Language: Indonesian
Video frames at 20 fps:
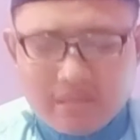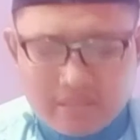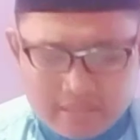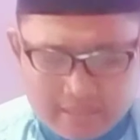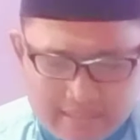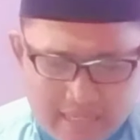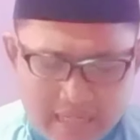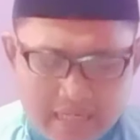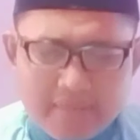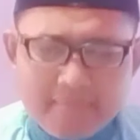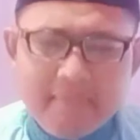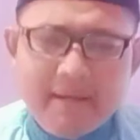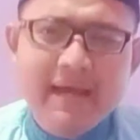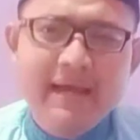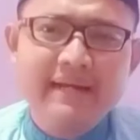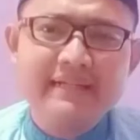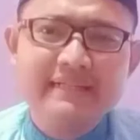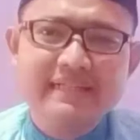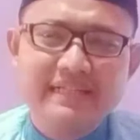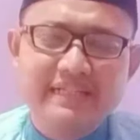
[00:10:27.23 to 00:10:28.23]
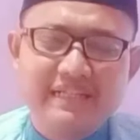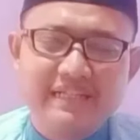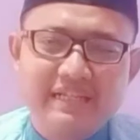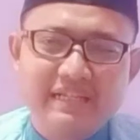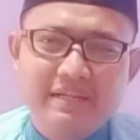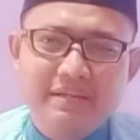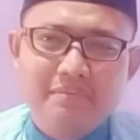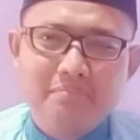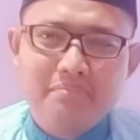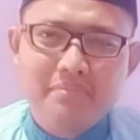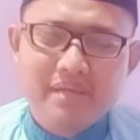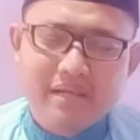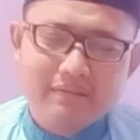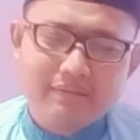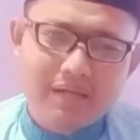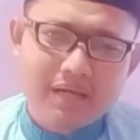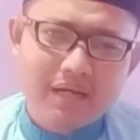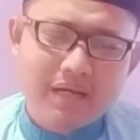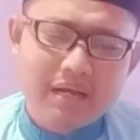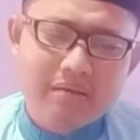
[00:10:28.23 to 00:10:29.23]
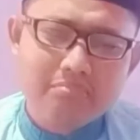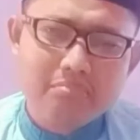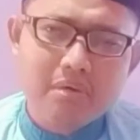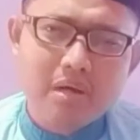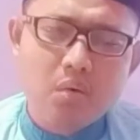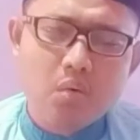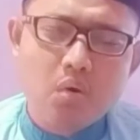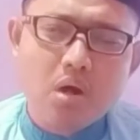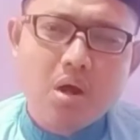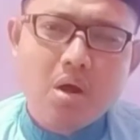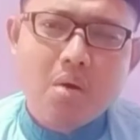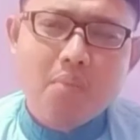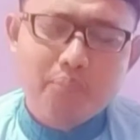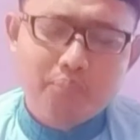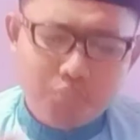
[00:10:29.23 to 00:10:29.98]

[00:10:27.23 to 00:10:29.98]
di dalam hadis ini menyatakan bahwa